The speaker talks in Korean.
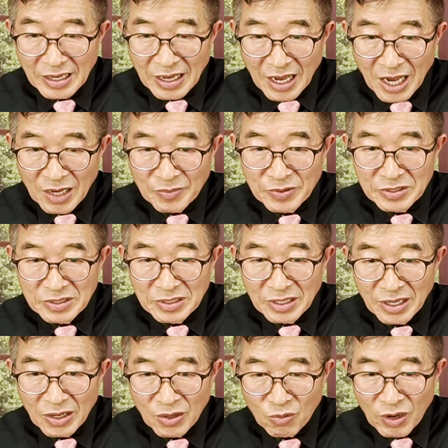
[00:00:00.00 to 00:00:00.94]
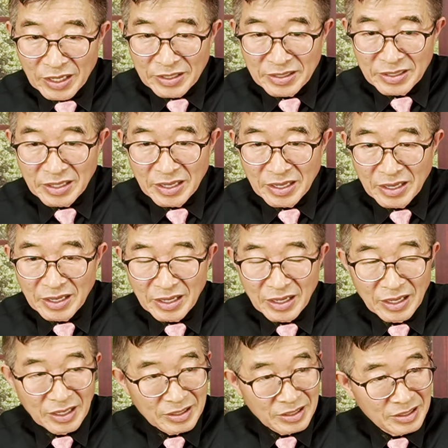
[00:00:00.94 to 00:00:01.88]
합은 관내
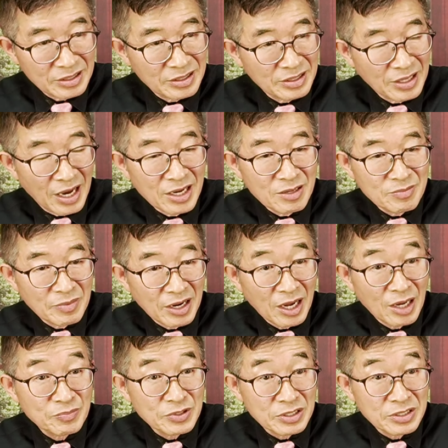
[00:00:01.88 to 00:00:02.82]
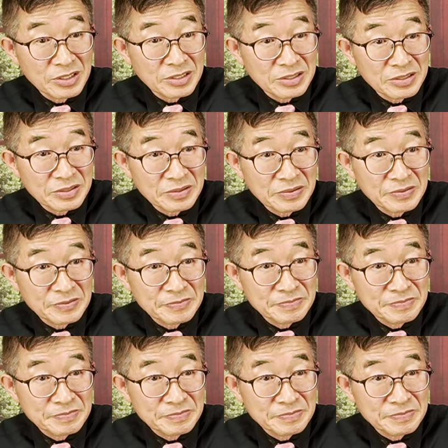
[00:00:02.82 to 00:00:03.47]
당일만 합친 것이고